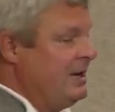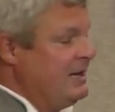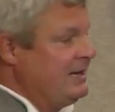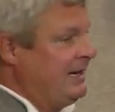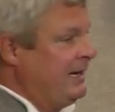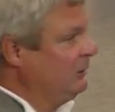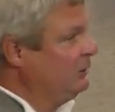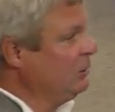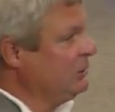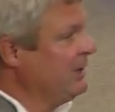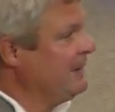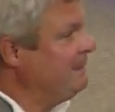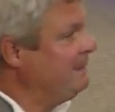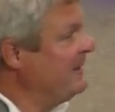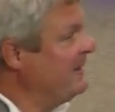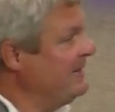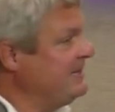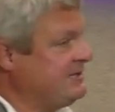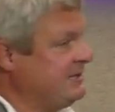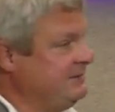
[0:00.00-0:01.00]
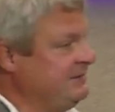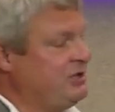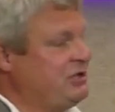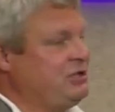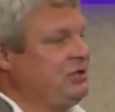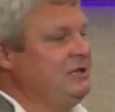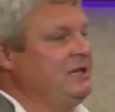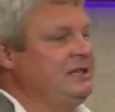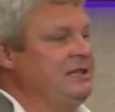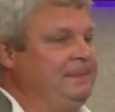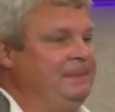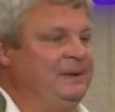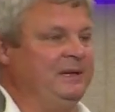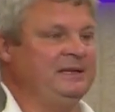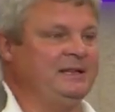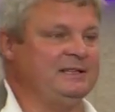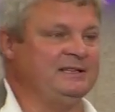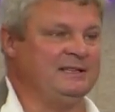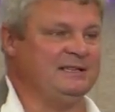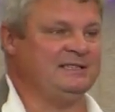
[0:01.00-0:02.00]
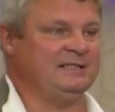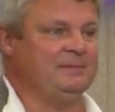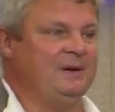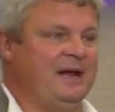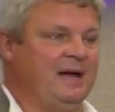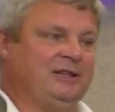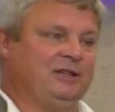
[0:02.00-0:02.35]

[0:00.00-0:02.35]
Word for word: которые были совершены на планете Земля